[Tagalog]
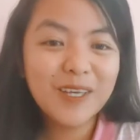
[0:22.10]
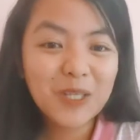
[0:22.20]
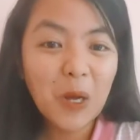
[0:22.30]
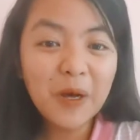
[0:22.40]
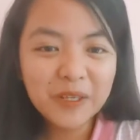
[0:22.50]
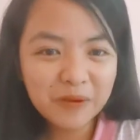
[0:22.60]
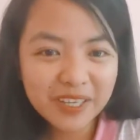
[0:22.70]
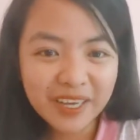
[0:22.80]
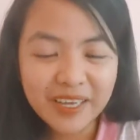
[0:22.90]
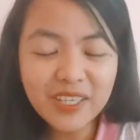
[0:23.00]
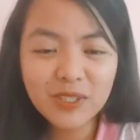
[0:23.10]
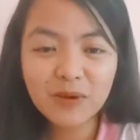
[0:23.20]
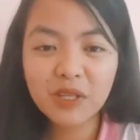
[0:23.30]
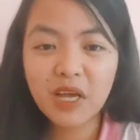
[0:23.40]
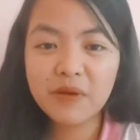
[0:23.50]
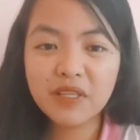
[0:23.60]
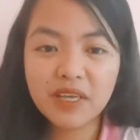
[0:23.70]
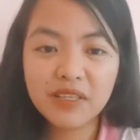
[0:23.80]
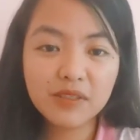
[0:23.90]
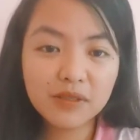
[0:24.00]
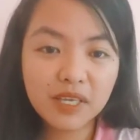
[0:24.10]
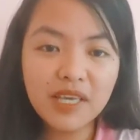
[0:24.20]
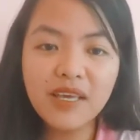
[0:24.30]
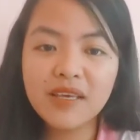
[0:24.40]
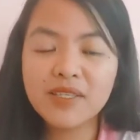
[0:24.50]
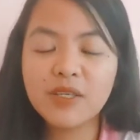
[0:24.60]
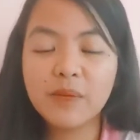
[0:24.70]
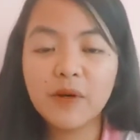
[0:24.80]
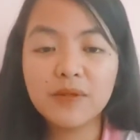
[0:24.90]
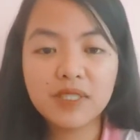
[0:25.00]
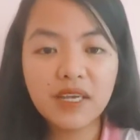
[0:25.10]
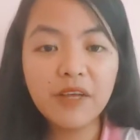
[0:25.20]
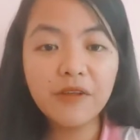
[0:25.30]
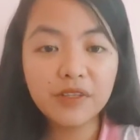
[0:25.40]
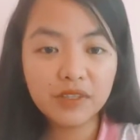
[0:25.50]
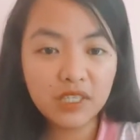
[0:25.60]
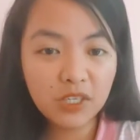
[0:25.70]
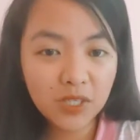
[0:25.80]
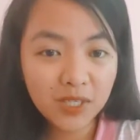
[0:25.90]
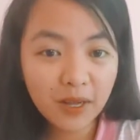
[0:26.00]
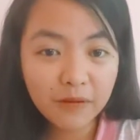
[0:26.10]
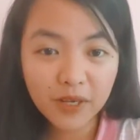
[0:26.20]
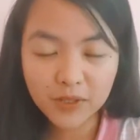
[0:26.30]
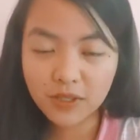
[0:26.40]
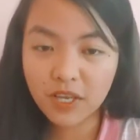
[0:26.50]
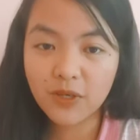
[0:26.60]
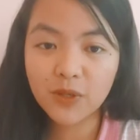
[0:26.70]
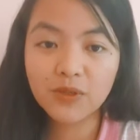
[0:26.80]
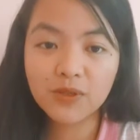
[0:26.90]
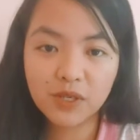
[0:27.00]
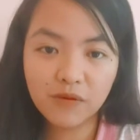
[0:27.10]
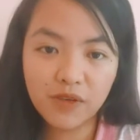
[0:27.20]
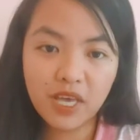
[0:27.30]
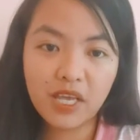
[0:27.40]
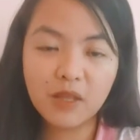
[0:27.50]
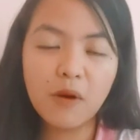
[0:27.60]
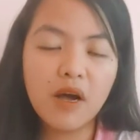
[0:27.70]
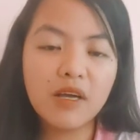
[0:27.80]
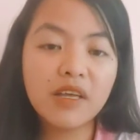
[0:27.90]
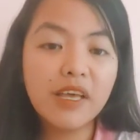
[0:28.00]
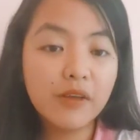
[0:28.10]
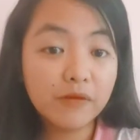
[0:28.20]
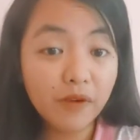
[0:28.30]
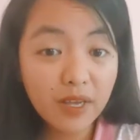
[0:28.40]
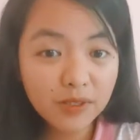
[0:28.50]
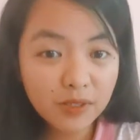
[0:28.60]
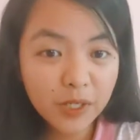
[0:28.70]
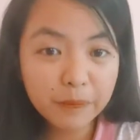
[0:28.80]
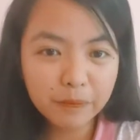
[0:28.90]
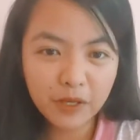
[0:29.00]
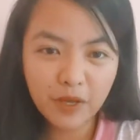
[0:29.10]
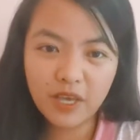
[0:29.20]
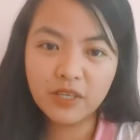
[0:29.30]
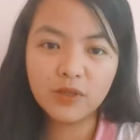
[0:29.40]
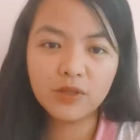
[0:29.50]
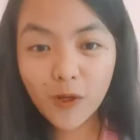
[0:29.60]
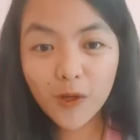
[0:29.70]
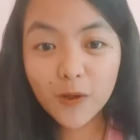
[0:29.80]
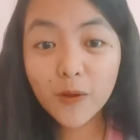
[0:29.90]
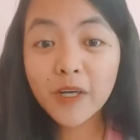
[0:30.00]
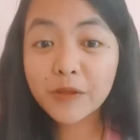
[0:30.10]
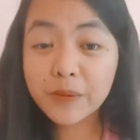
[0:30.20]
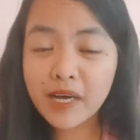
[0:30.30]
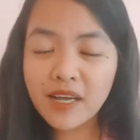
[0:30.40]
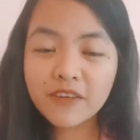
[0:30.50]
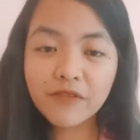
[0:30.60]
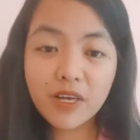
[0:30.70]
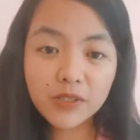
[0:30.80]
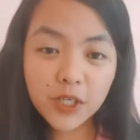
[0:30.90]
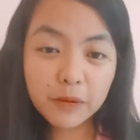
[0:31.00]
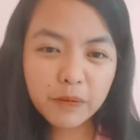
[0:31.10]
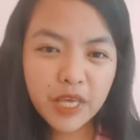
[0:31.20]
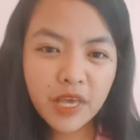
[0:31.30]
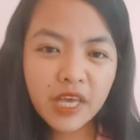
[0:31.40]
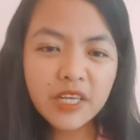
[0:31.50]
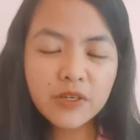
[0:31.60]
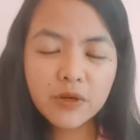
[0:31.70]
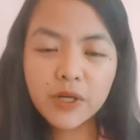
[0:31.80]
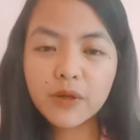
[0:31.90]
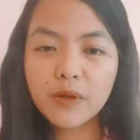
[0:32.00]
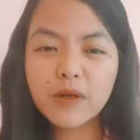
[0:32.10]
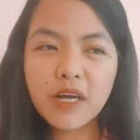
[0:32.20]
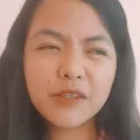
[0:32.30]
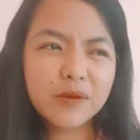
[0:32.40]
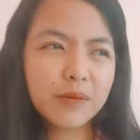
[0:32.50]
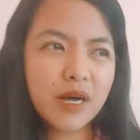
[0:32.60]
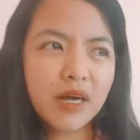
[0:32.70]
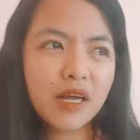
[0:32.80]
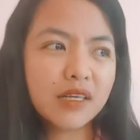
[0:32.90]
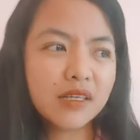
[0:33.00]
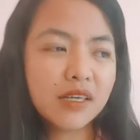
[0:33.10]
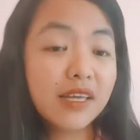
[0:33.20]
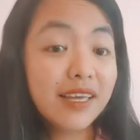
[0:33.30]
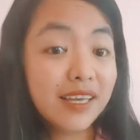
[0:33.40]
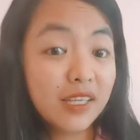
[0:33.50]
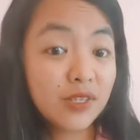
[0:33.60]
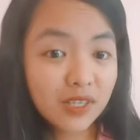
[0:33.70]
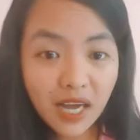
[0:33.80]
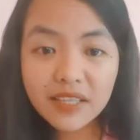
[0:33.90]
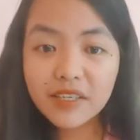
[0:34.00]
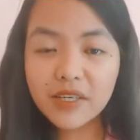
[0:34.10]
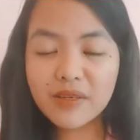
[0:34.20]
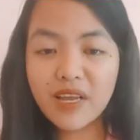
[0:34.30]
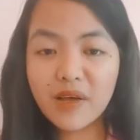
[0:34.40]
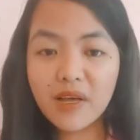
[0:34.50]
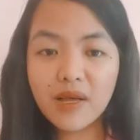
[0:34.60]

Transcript: So anyway guys, yung topic natin today is about sa Digital Vaccination Certificate o ang Vaxcert PH kung ano ba ang Boxer PH or kung ano ba ang scanner na